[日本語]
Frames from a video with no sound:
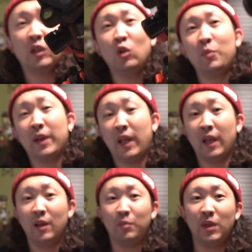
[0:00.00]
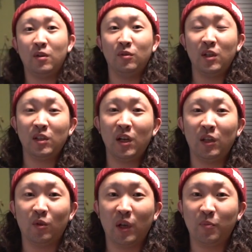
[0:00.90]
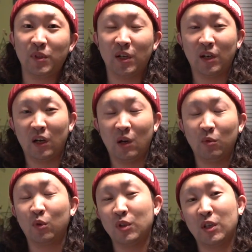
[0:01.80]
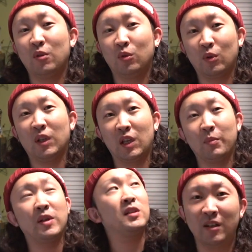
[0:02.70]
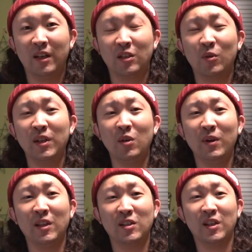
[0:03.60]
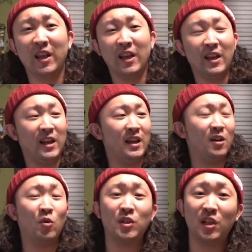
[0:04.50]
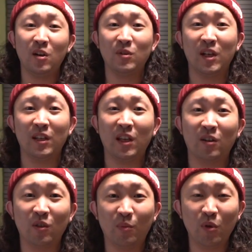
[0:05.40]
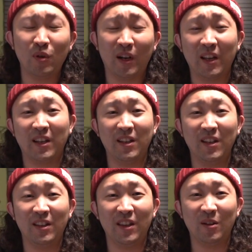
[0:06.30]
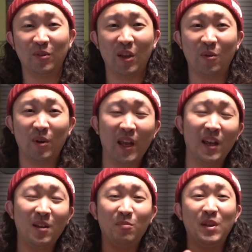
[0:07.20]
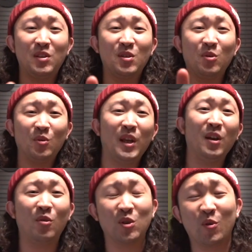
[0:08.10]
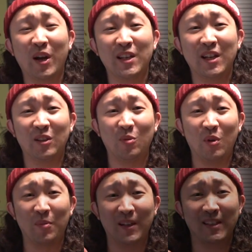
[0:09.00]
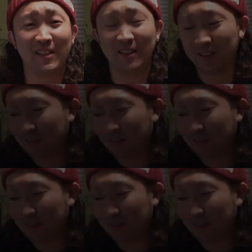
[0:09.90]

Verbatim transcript: あ、例えばね、ピークデザインのキャプチャーなんかも取り付けることができます。えそれではですね、えこちらの三脚の僕がね、気に入っている点をね、3つほどね、ご紹介したいと思います。